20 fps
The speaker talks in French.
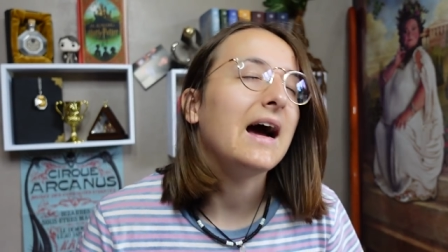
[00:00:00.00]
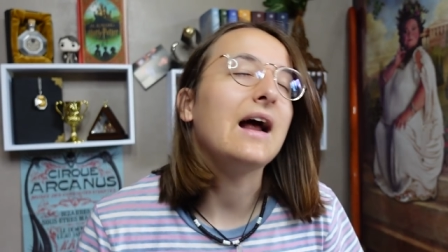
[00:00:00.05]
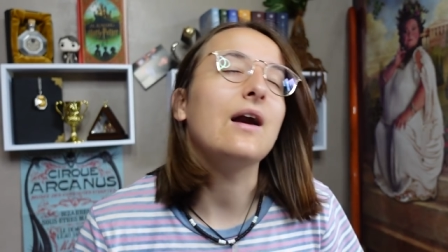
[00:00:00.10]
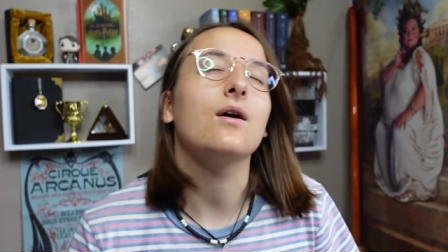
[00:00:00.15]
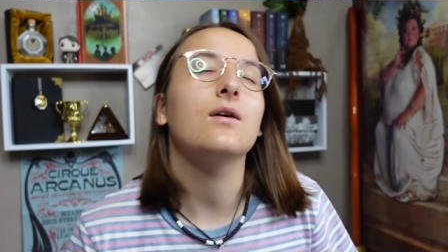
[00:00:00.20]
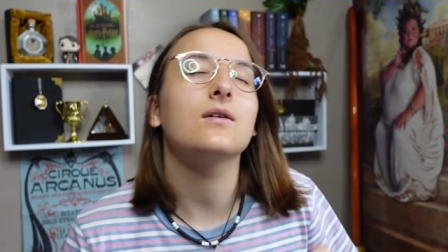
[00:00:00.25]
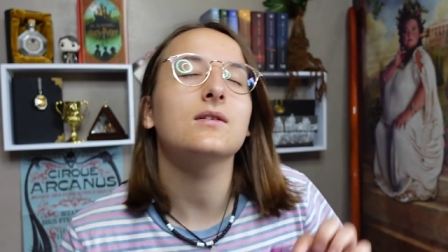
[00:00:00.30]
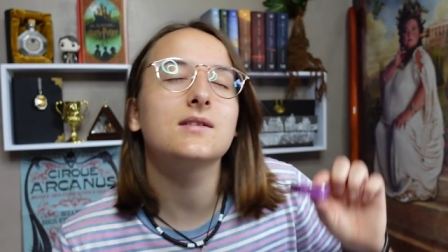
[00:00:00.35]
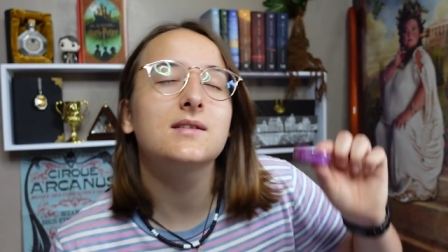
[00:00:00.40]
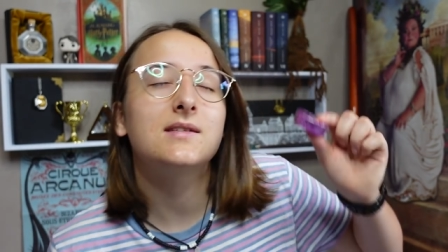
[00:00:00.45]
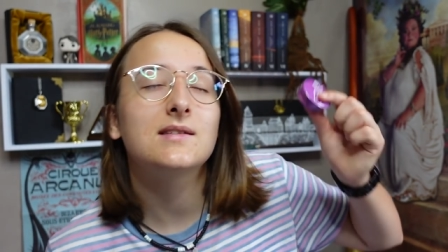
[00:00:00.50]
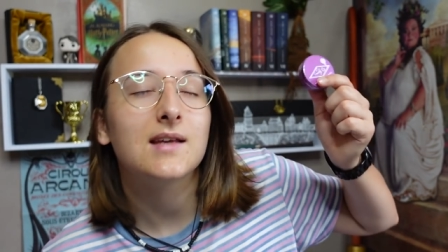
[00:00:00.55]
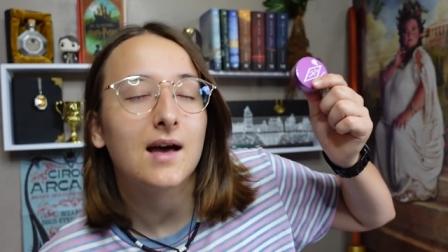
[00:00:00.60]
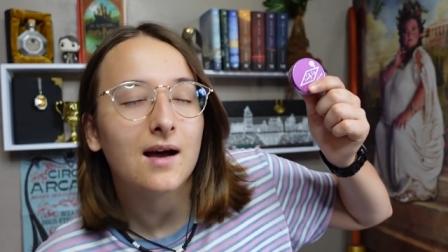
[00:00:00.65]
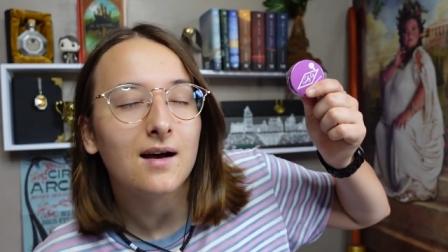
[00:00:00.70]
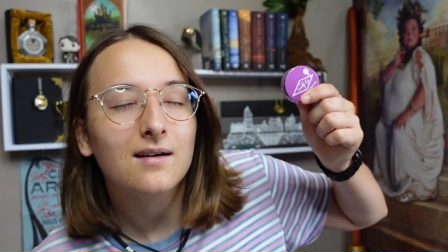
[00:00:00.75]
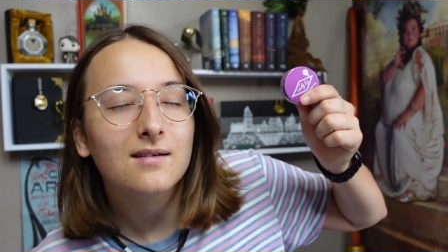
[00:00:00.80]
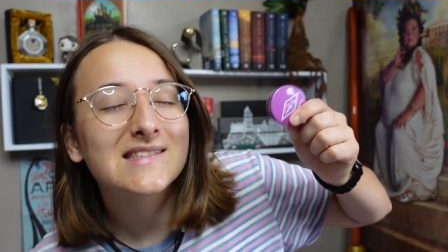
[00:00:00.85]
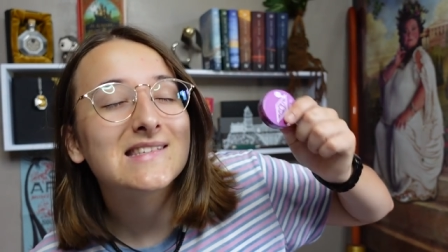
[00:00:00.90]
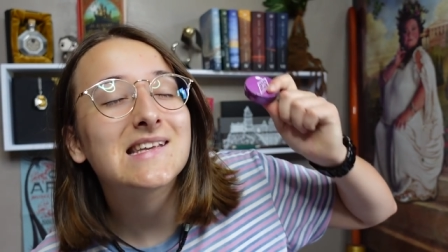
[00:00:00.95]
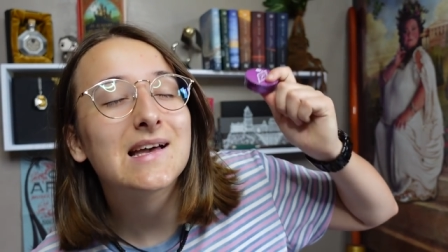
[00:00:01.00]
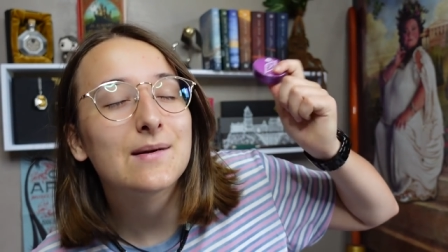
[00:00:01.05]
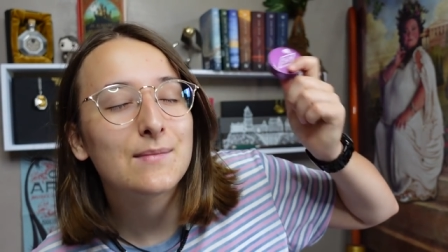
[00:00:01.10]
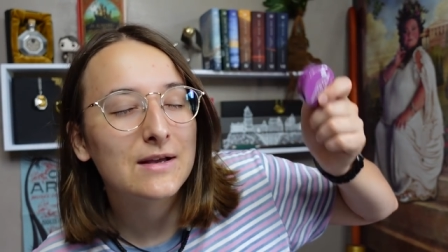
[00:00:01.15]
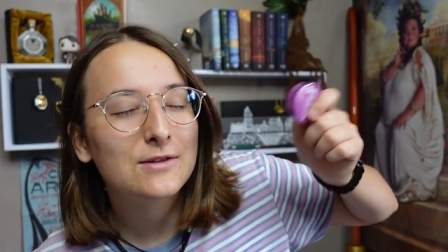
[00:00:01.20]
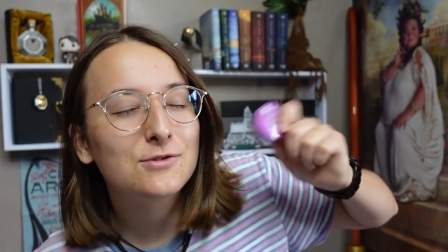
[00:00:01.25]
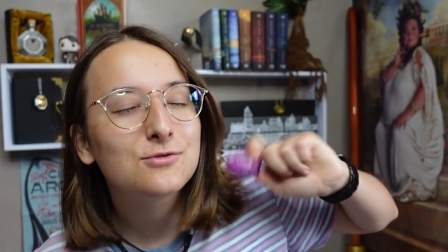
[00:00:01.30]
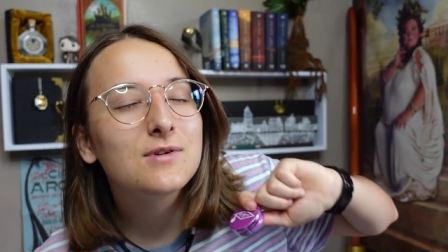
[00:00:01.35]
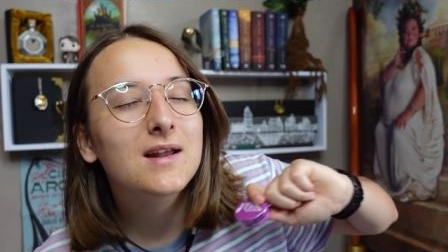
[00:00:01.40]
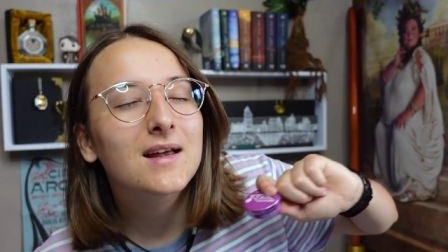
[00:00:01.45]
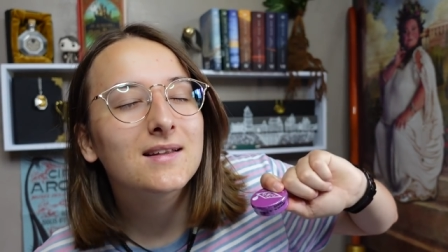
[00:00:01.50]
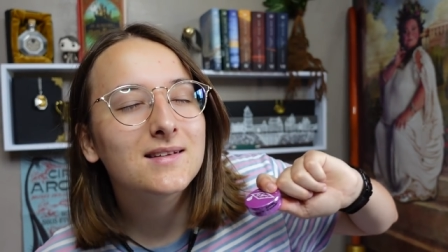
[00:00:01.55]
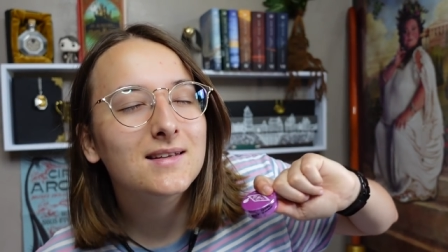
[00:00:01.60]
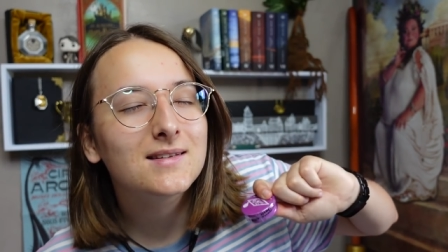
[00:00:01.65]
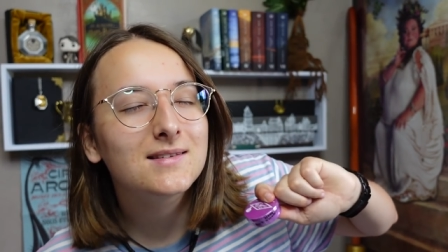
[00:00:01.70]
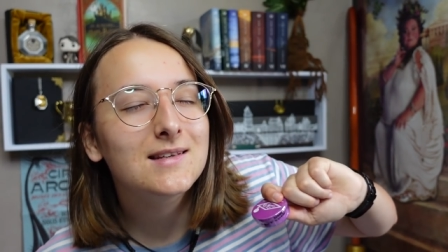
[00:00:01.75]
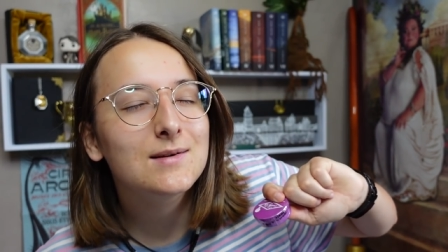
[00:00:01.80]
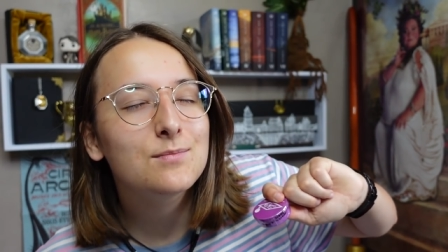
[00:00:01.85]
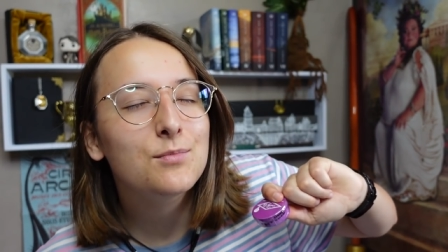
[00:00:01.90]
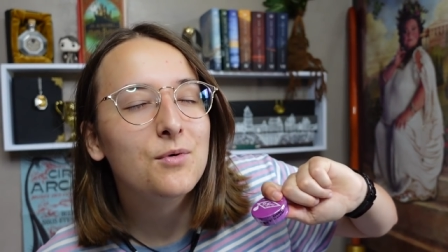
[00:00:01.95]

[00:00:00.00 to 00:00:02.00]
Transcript: Alors ça, ça m'a tout l'air d'être des